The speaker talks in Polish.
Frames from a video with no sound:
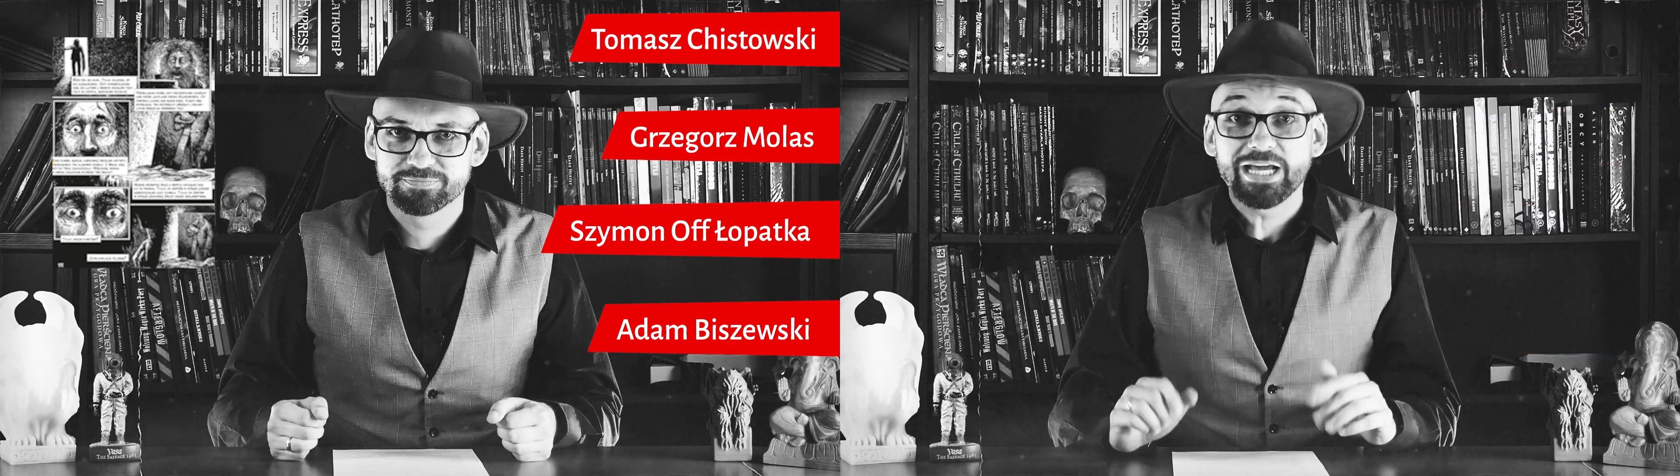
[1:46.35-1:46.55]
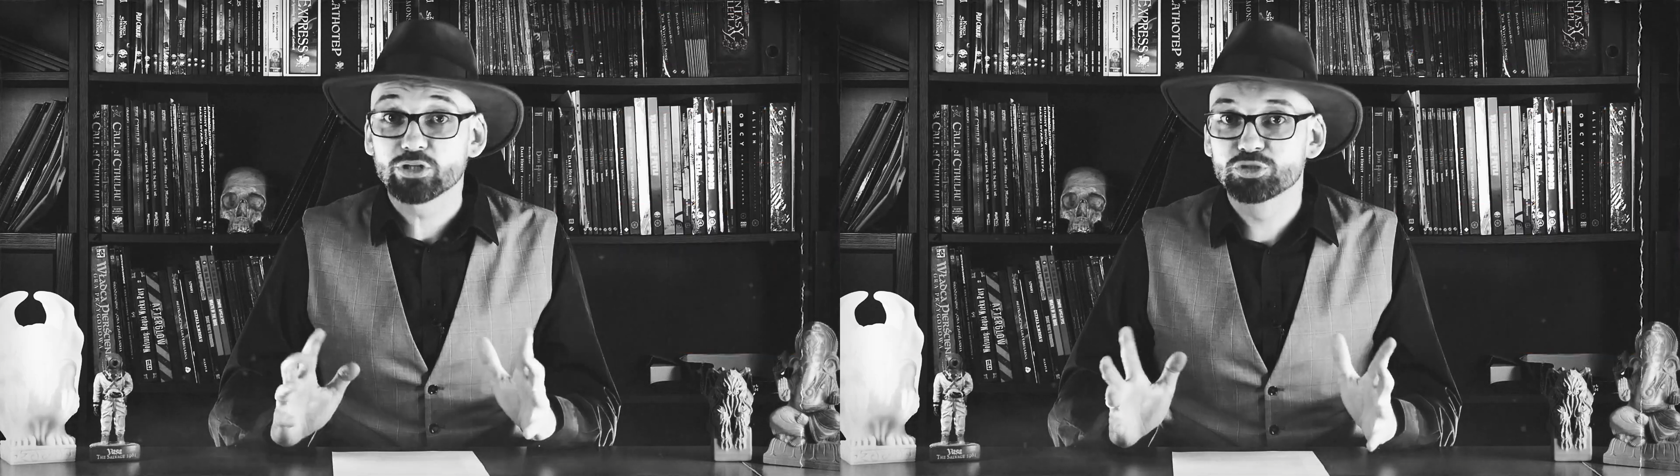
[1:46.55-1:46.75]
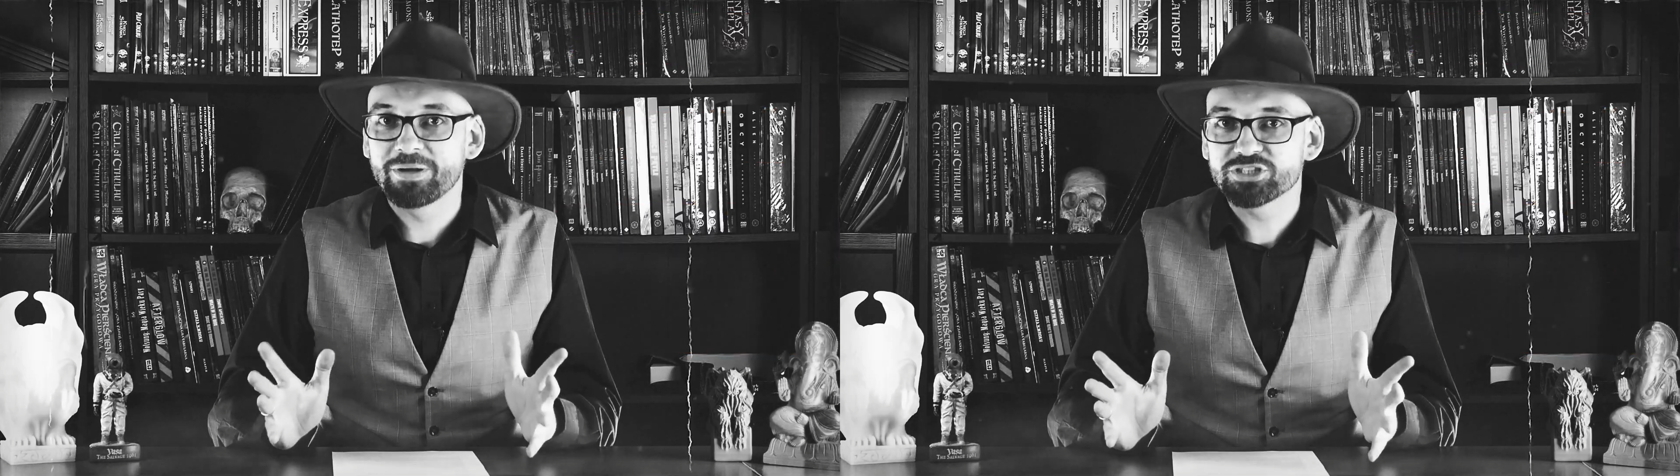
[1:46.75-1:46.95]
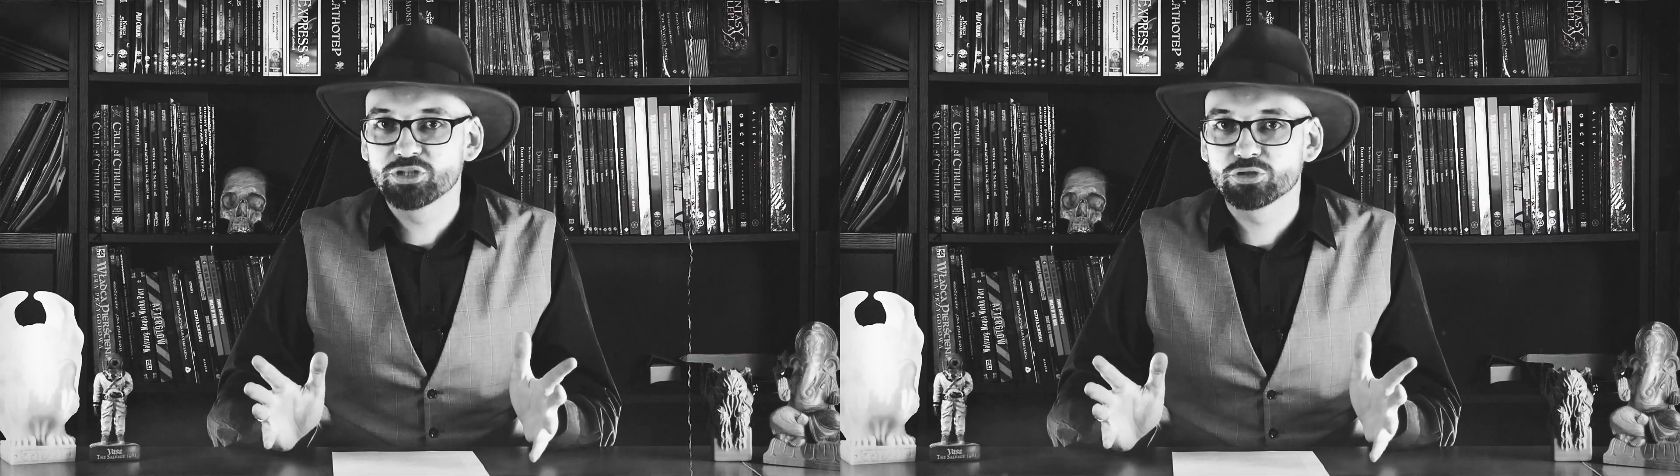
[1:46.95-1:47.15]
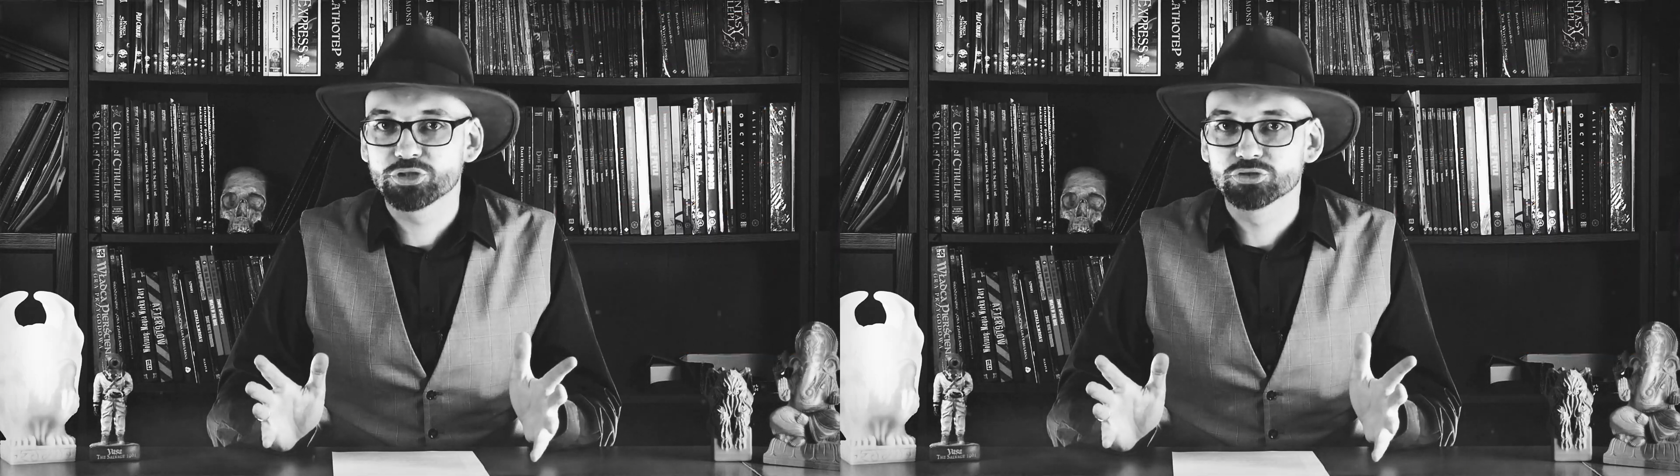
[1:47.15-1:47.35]
Jako
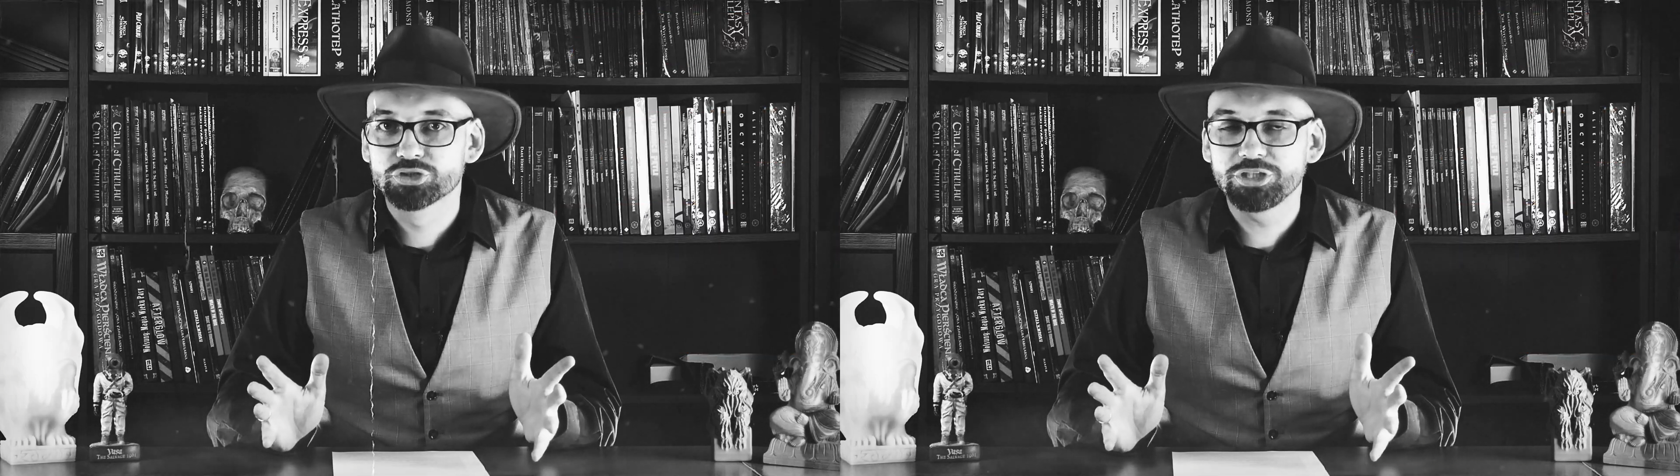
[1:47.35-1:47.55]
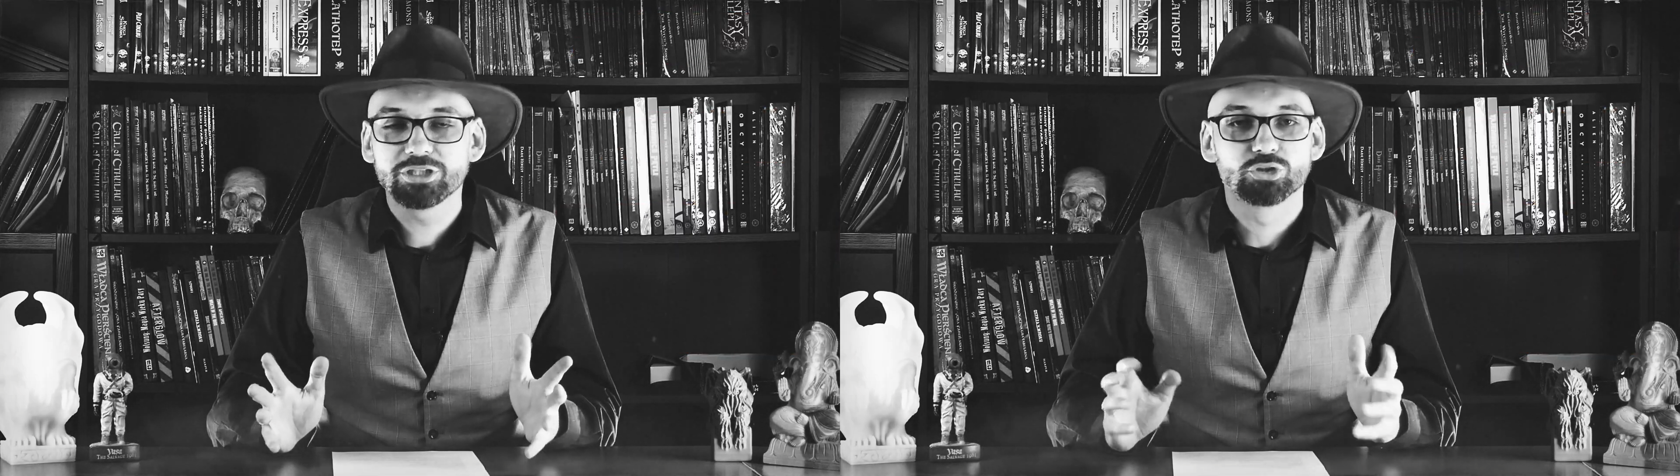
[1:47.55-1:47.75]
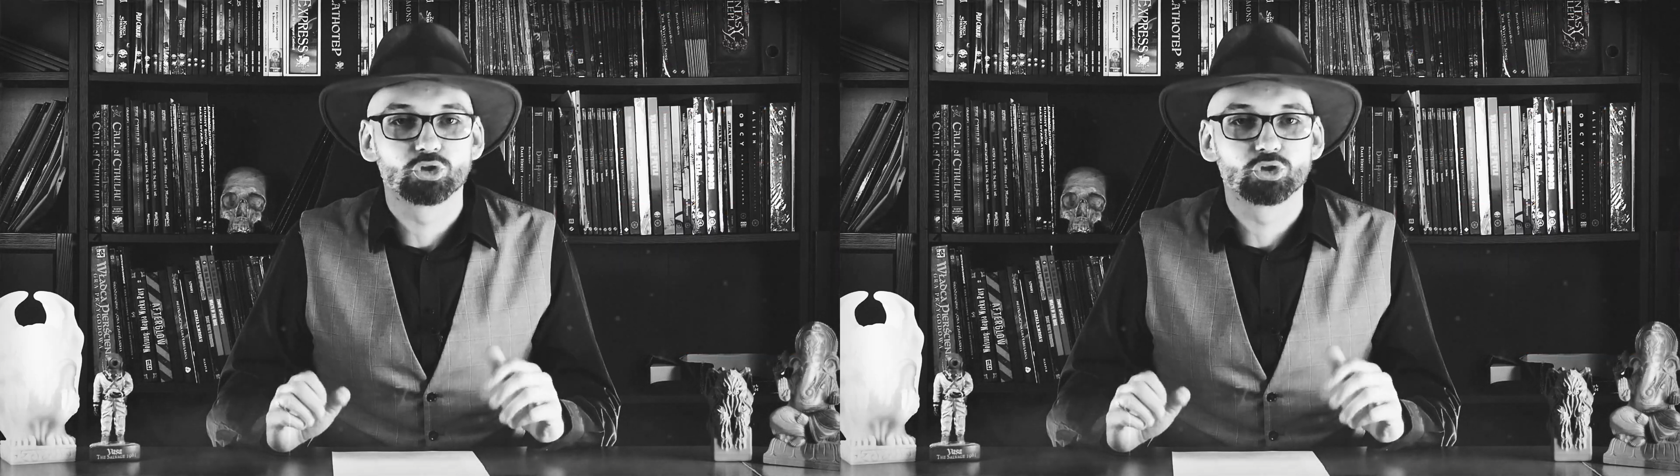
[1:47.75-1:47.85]
smaczki do książki